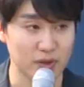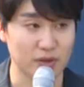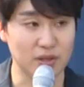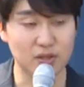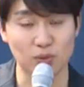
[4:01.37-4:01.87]

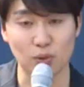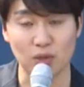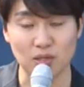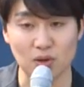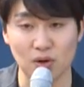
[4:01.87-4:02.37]
근데 그걸 보고
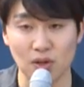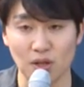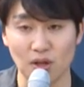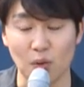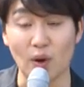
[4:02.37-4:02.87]
나서
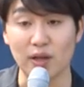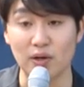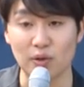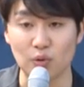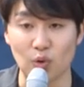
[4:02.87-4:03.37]
와
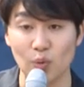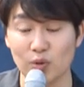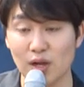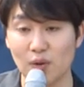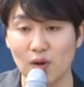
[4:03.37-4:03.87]
이런
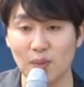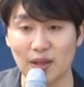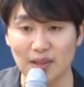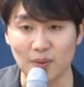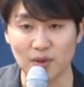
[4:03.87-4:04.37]
롤모델과의
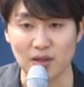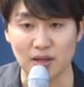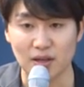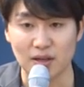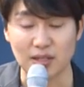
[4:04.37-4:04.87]
만남이
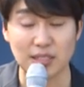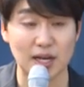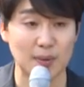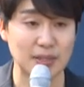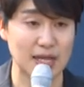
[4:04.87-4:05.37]
이
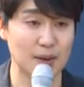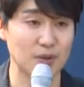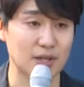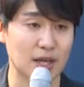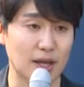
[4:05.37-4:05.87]
사람의
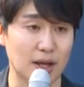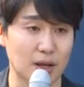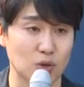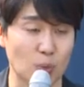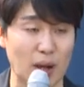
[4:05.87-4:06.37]
삶을 되게
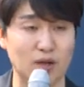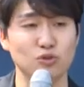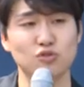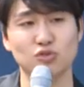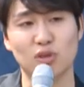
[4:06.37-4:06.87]
또
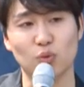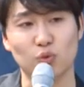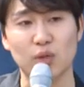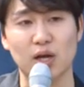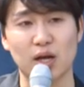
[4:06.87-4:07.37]
바꿀 수
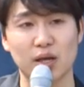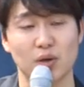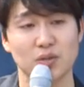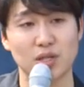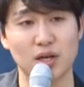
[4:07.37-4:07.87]
있겠구나
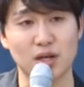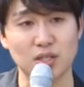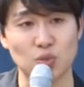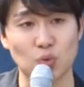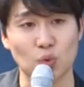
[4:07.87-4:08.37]
이런
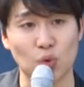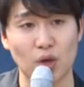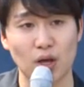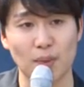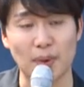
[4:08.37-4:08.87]
생각까지도
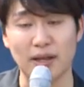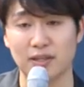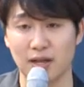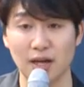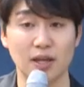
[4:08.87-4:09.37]

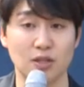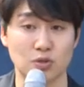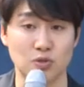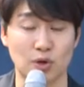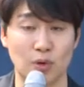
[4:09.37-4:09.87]
많이 하게
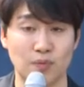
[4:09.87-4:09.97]
됐어요.